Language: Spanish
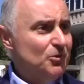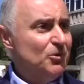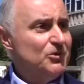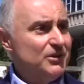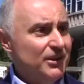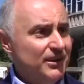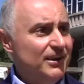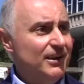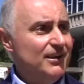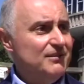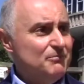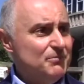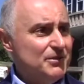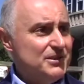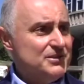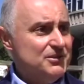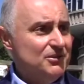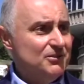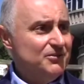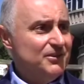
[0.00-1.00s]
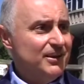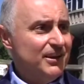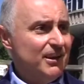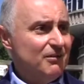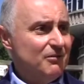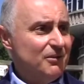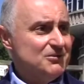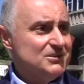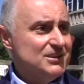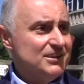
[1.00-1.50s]
Uno tiene la impresión de
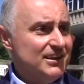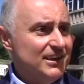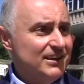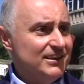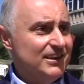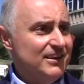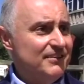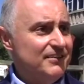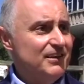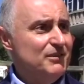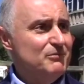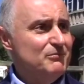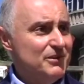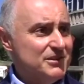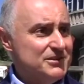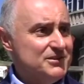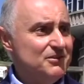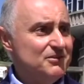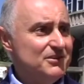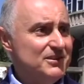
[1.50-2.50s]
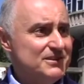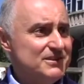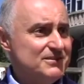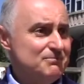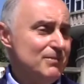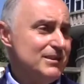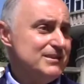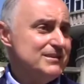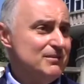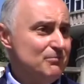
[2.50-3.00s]
que cuando se trata de hacer
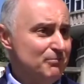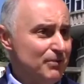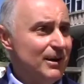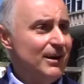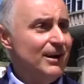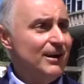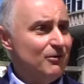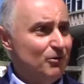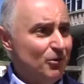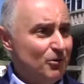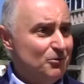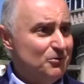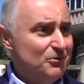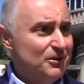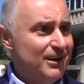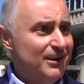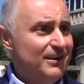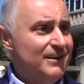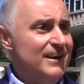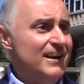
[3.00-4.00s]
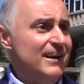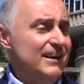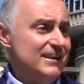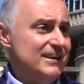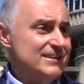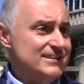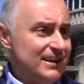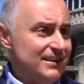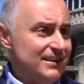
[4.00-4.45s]
inversiones van siempre a La Coruña y a